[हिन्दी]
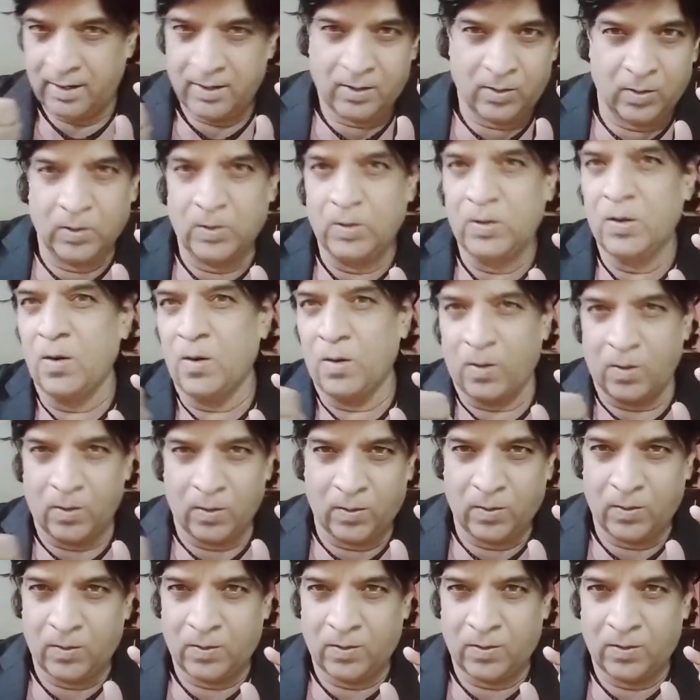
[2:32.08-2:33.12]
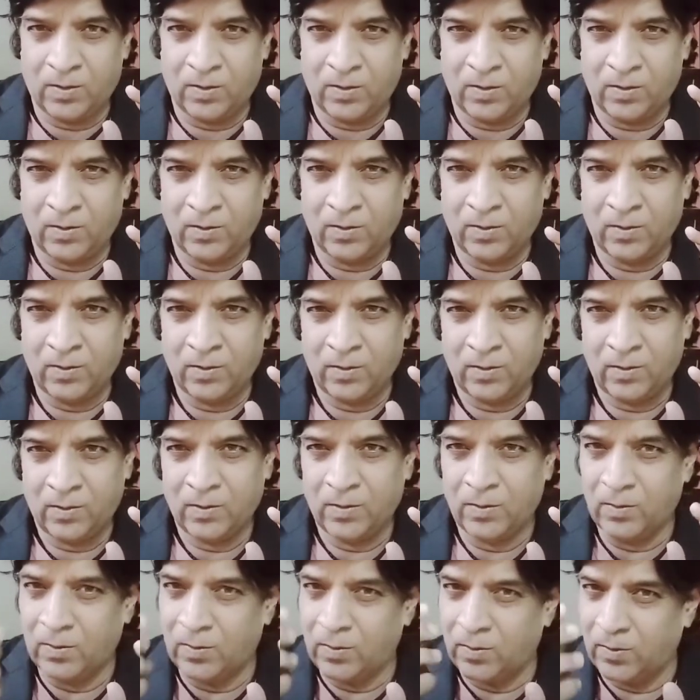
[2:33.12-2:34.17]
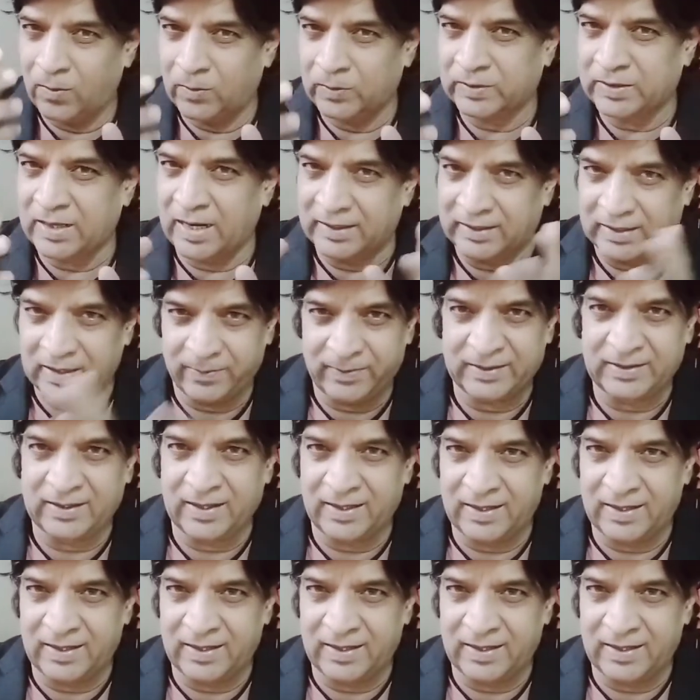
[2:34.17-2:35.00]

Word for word: गुंडों को उसका आता पता